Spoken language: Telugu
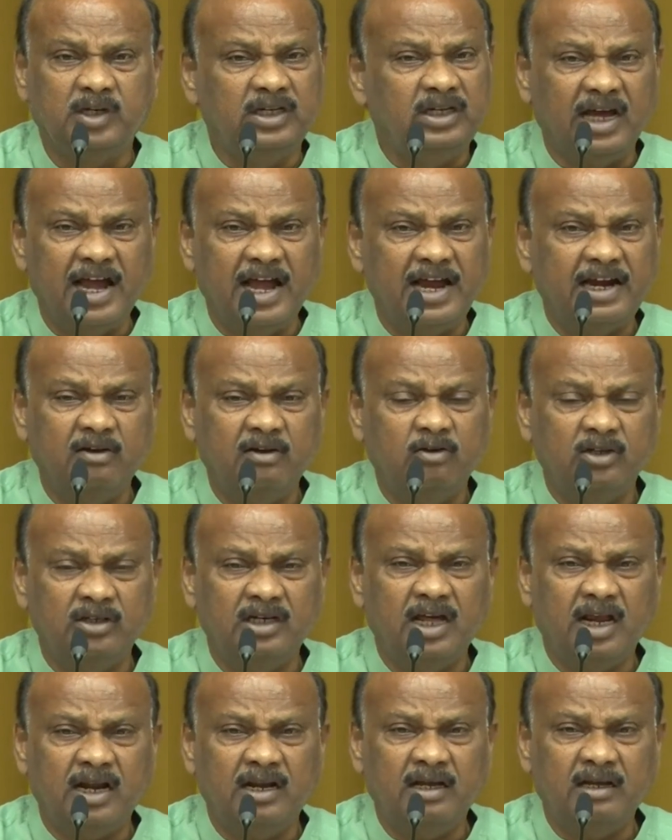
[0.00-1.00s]
మీ నాయకుడి
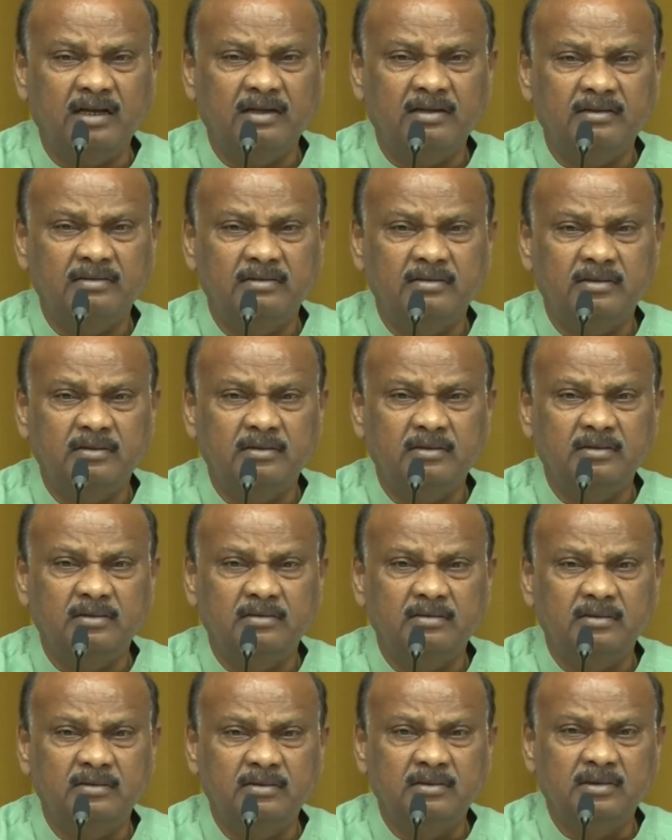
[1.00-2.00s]
కూర్చున్నారా
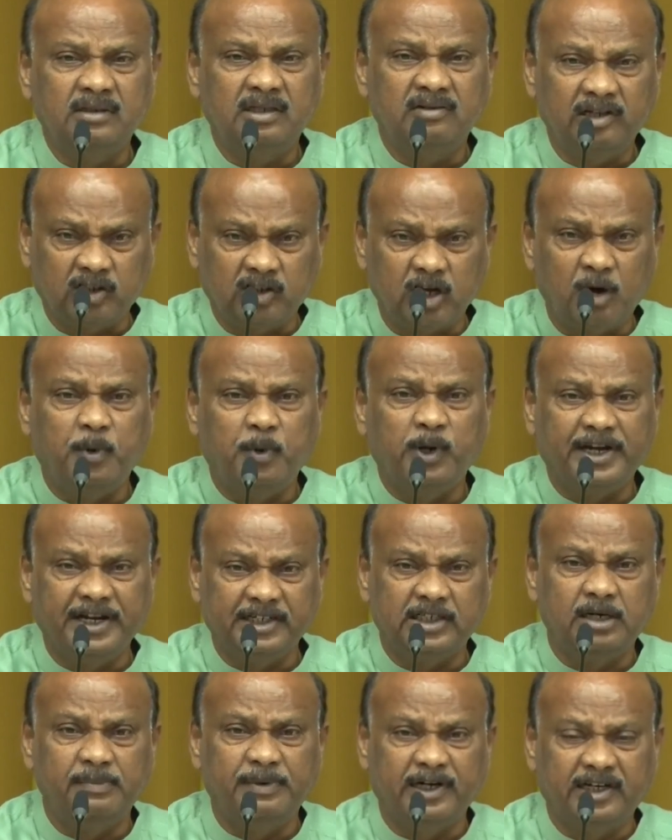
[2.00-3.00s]
ఇక తప్పుడు
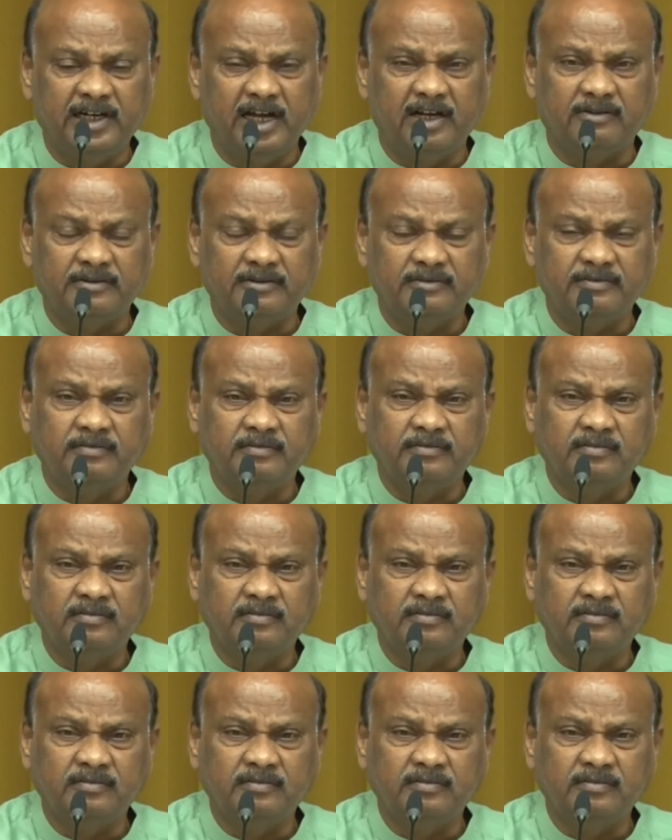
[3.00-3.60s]
కేసులు పెట్టారు